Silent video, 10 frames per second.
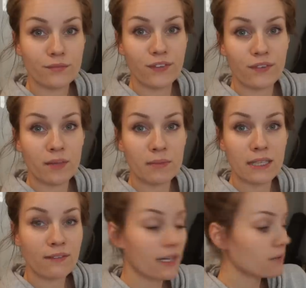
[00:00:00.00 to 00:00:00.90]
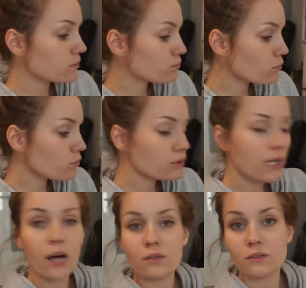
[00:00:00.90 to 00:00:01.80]
Wir waren mittlerweile mit Bruno
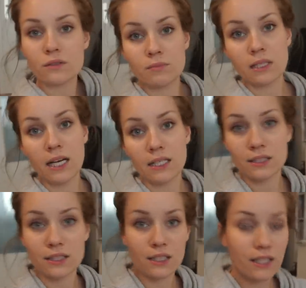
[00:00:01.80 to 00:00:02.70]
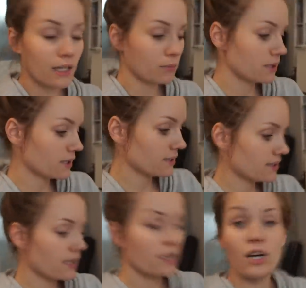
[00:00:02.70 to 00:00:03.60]
draußen. Mila hatte ihren
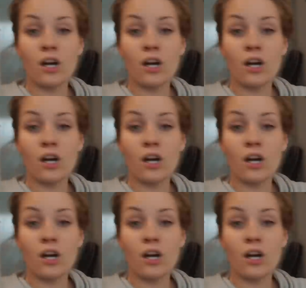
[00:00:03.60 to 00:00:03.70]
Nachmittagssnack.